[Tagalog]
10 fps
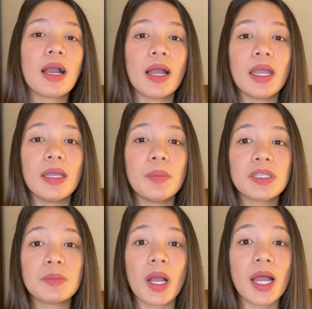kay
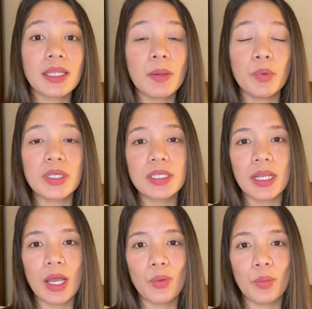mas makahatag po na
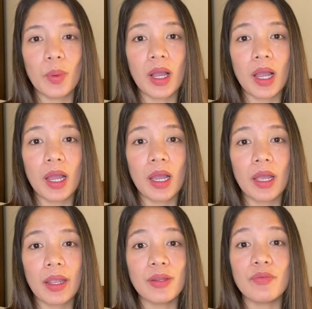sila og mga
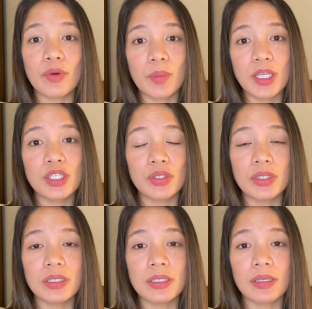
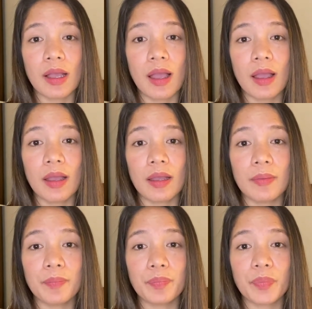informations nga
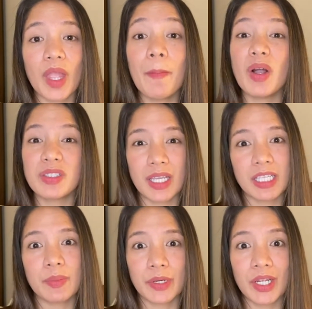about sa
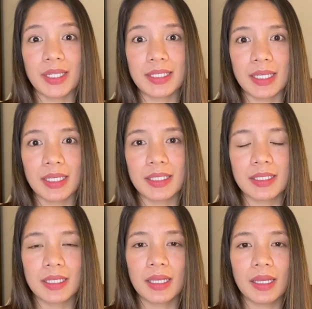experiences